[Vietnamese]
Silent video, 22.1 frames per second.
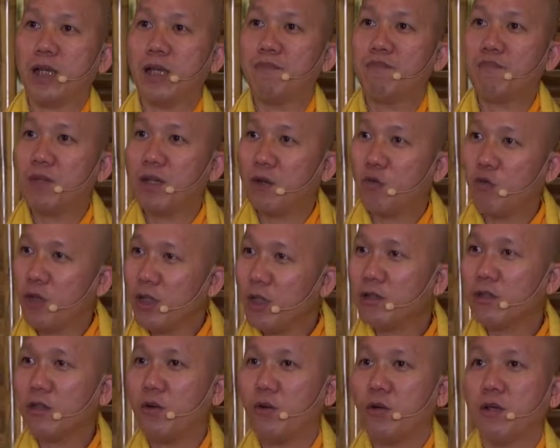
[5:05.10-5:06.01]
nghiệp là
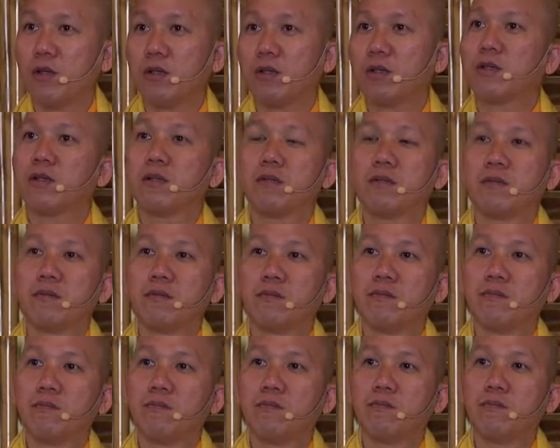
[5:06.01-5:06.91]
quyến thuộc
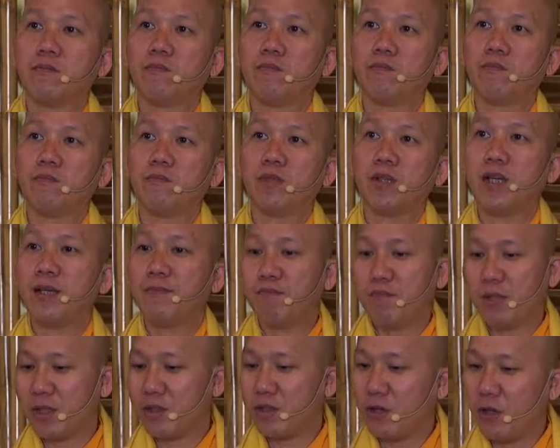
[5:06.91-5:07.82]

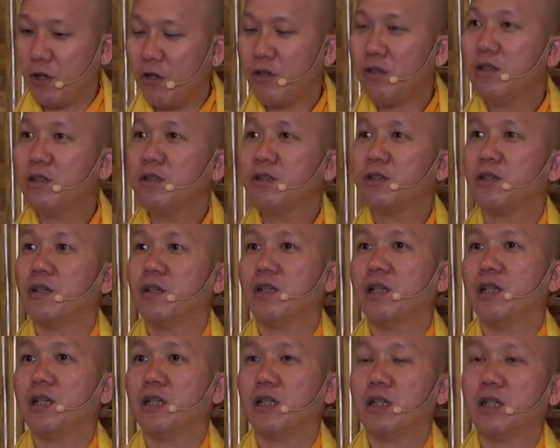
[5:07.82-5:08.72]
nghiệp là chỗ nương
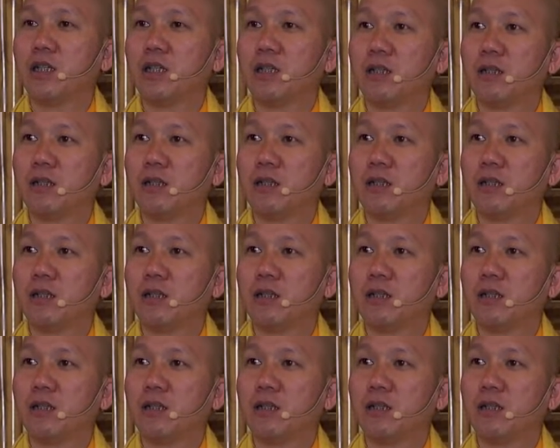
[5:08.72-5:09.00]
tựa